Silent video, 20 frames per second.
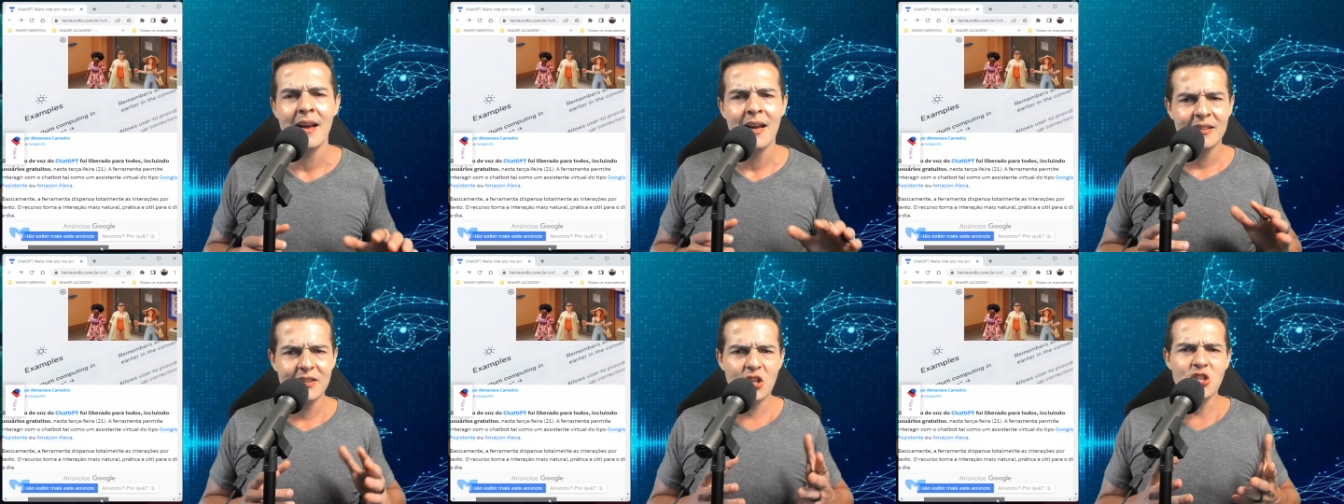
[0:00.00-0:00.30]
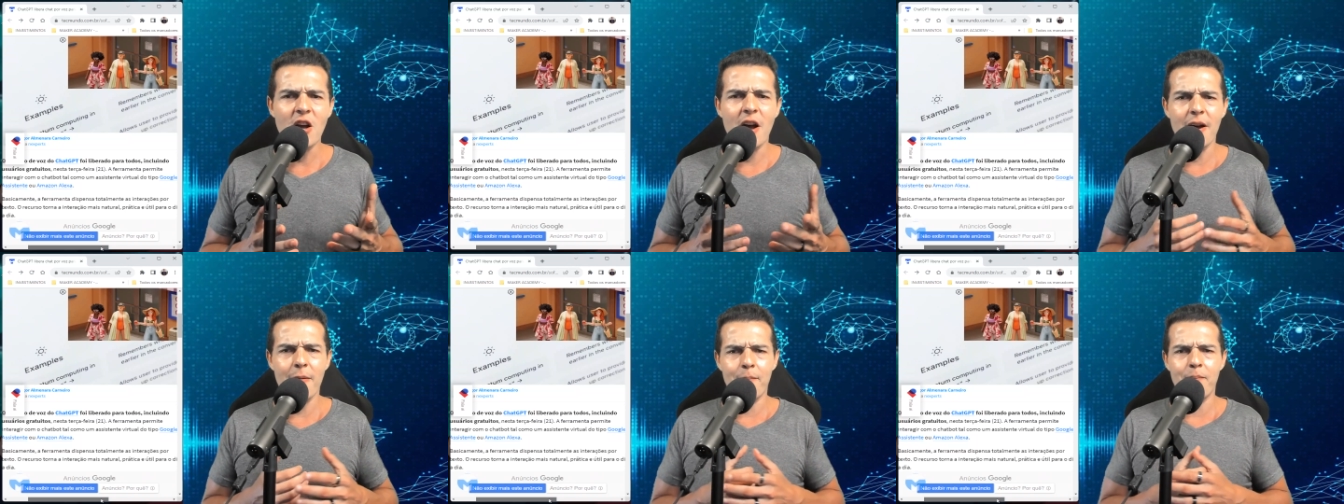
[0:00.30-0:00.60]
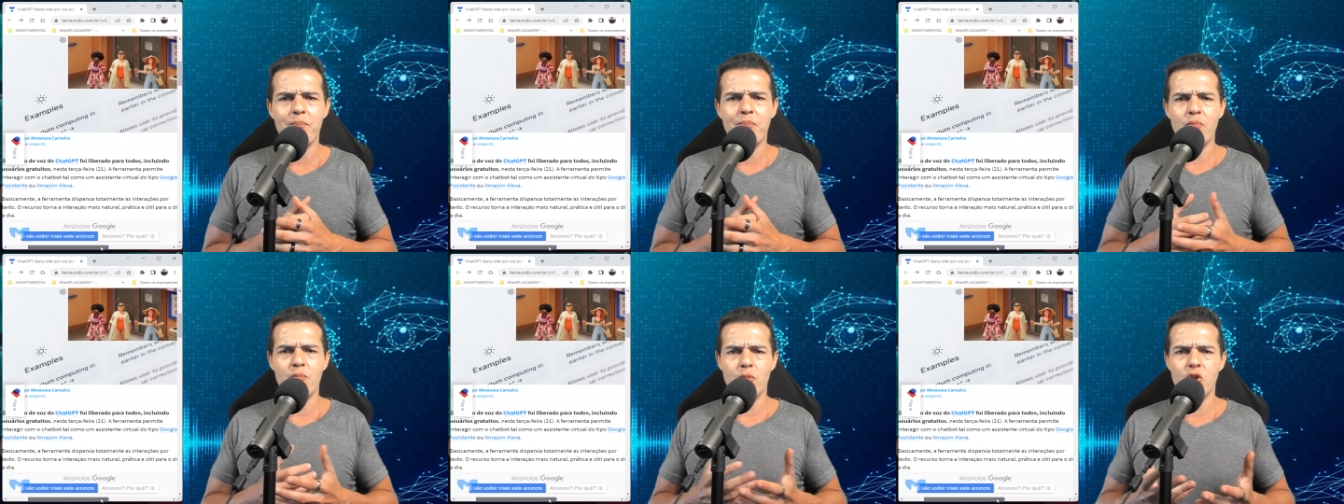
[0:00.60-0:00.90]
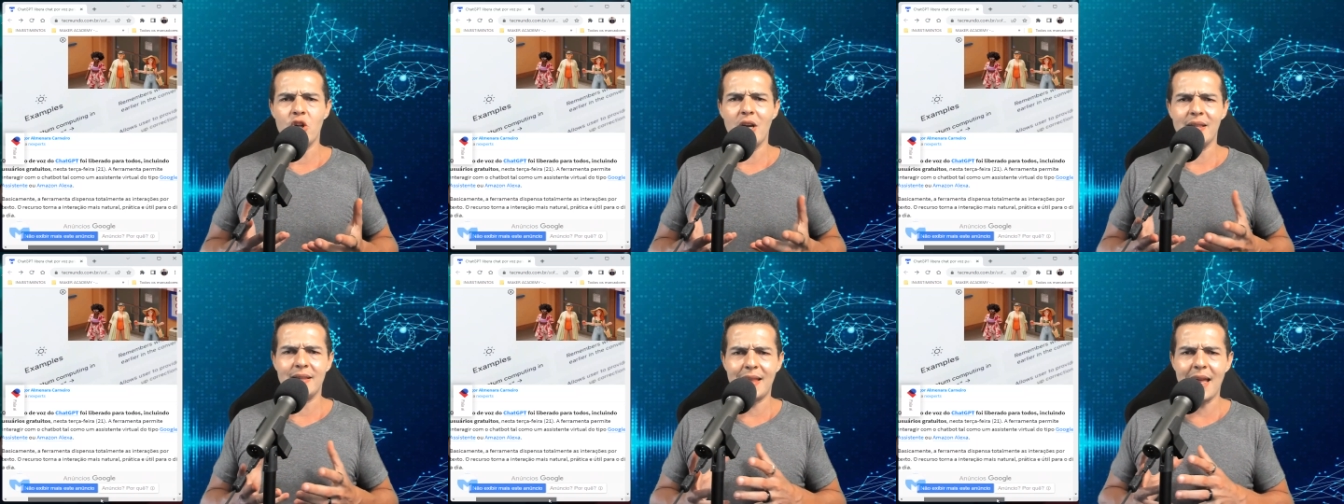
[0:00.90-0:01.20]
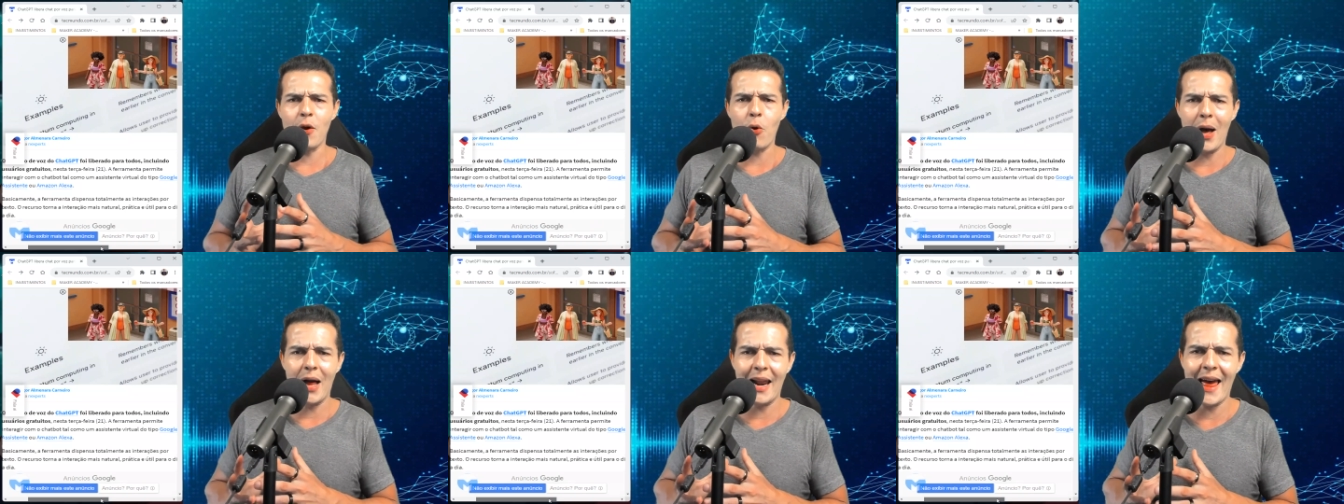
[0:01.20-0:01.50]
Você já, já
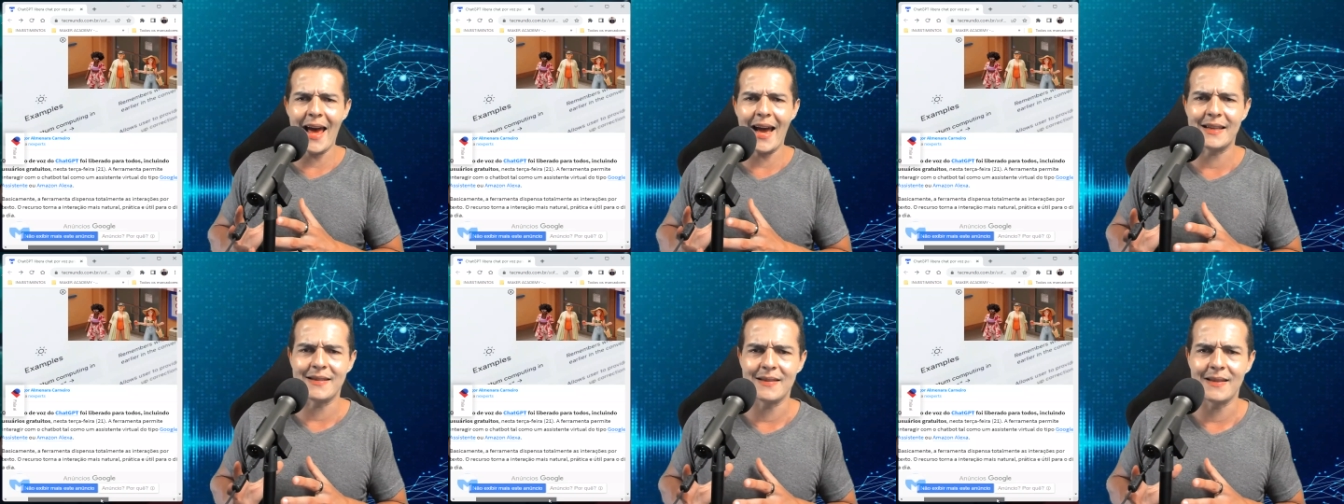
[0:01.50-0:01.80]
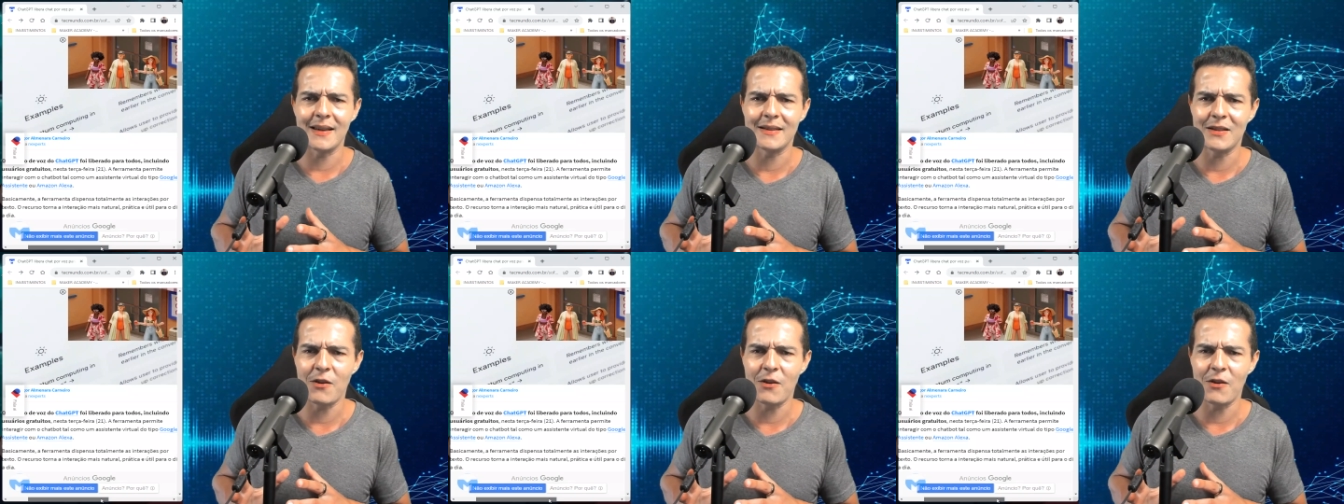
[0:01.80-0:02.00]
tem um Alexa?